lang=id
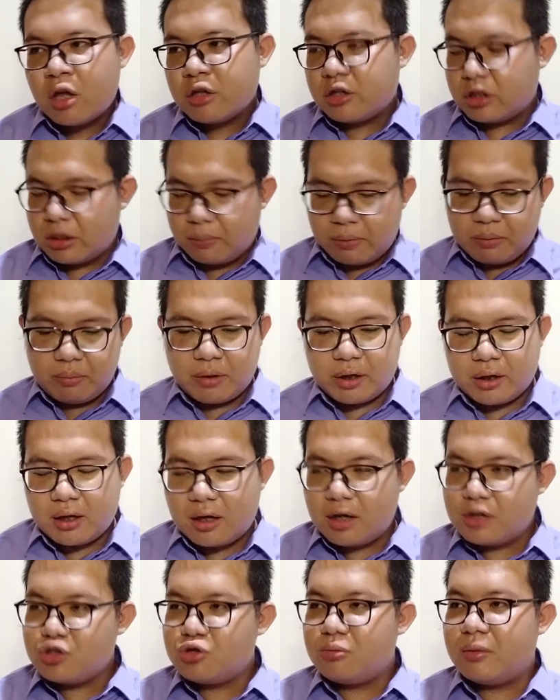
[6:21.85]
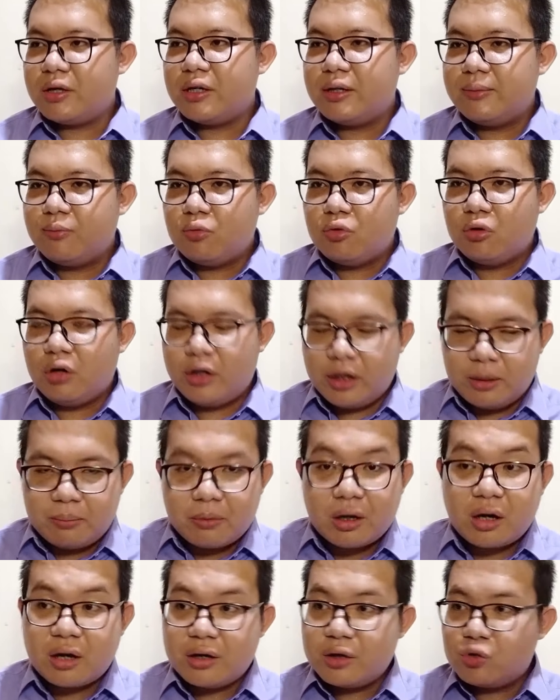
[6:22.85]
Tetapi mereka nggak cuma dibully,
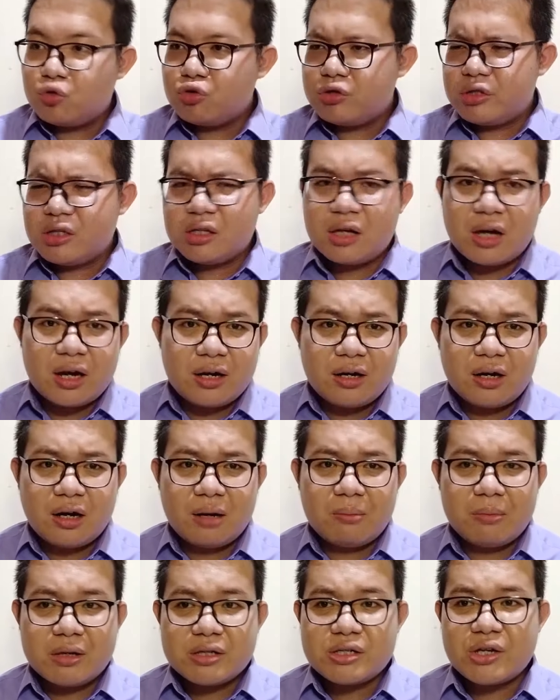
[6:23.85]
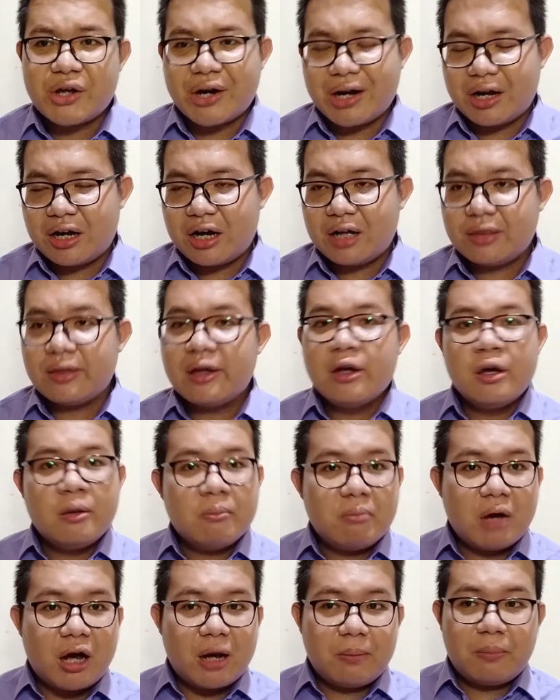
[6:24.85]
mereka dikucilkan dalam
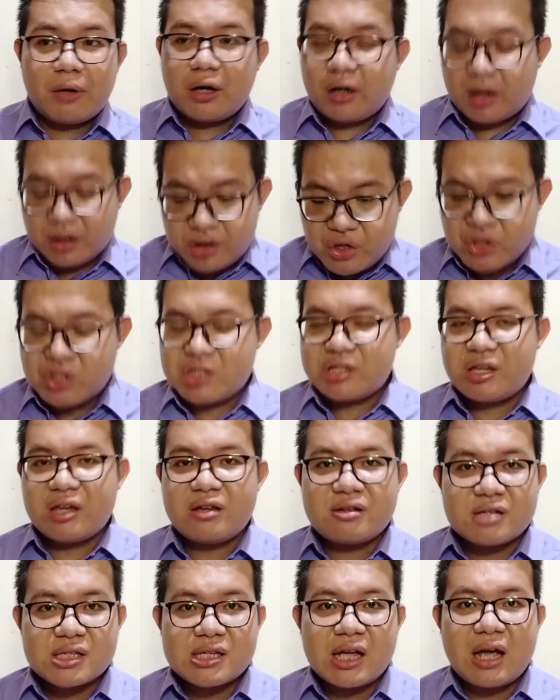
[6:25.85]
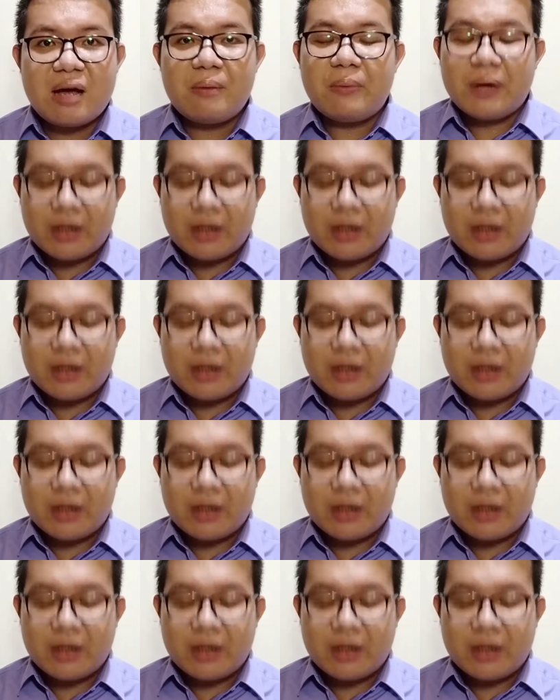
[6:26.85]
masyarakat, bahkan mereka disiksa,